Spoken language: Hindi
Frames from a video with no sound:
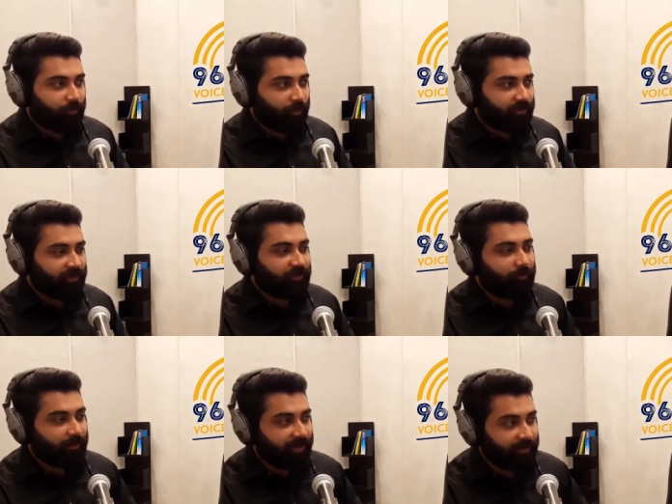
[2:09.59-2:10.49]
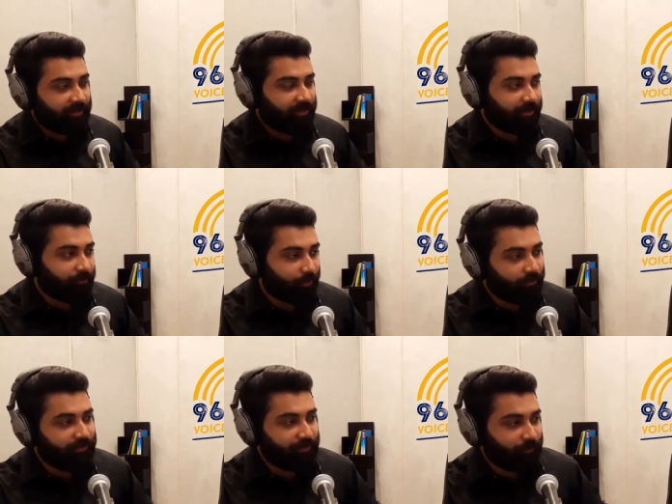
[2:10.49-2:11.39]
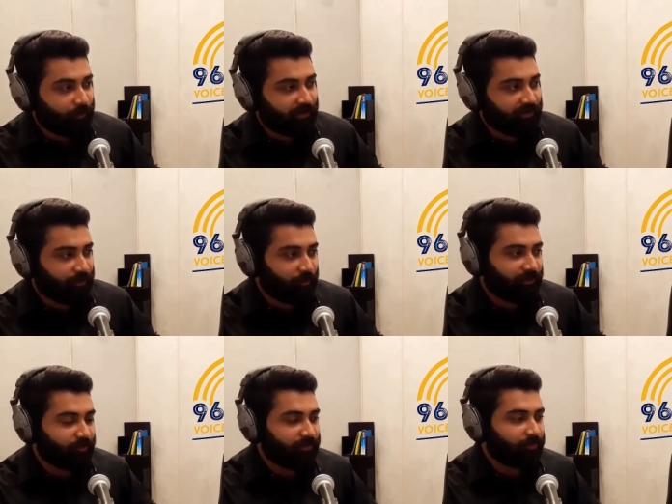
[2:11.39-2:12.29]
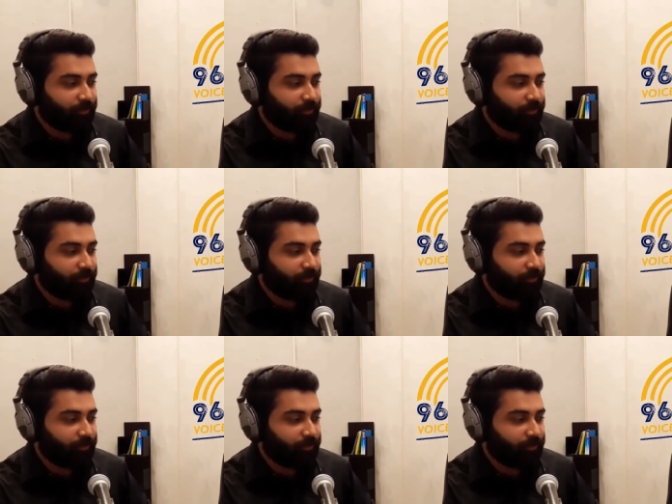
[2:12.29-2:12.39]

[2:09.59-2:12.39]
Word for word: बहुत इंस्पायर किया है बहुत चीज़ों के अंदर उसने मुझे